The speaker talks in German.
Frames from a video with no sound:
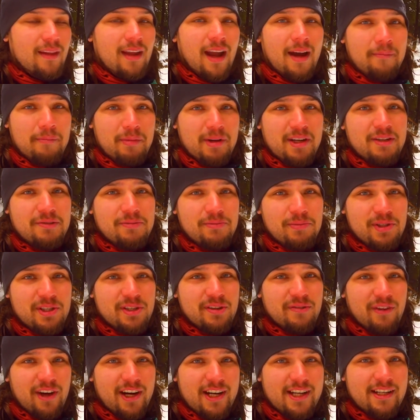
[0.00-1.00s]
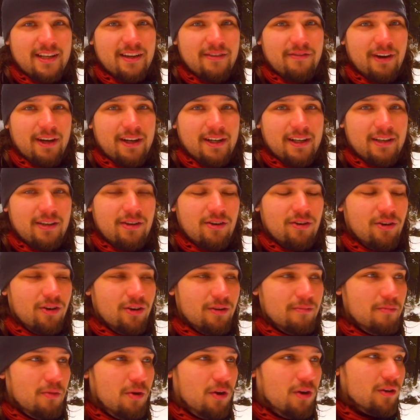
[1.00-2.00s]
Dann bin ich ein bisschen weiter gewandert noch
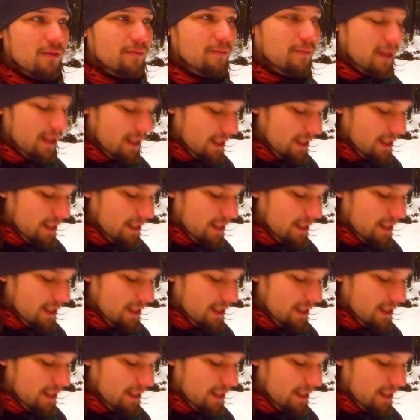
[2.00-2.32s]
heute Morgen.